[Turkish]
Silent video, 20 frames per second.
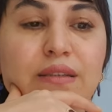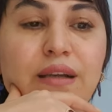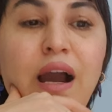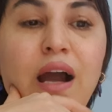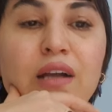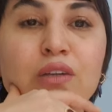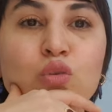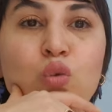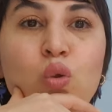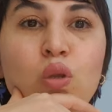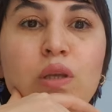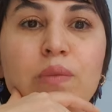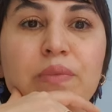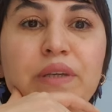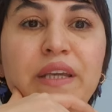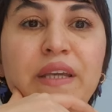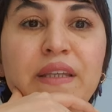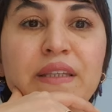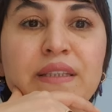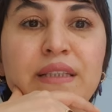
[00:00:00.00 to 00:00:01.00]
gardolabı
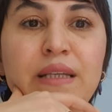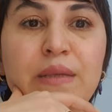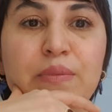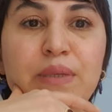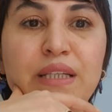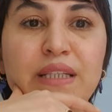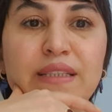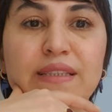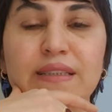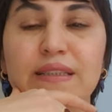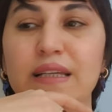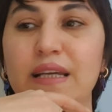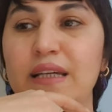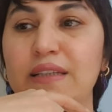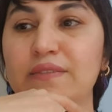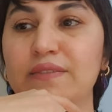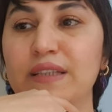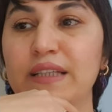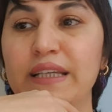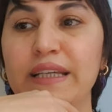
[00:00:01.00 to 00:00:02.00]
yenilemek
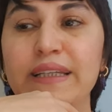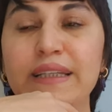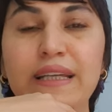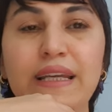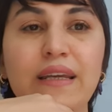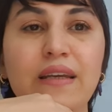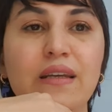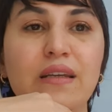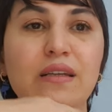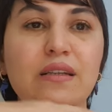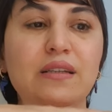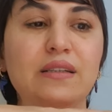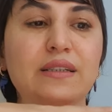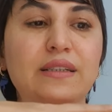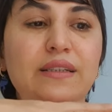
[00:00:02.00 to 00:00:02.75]
isteyen ve yeni e,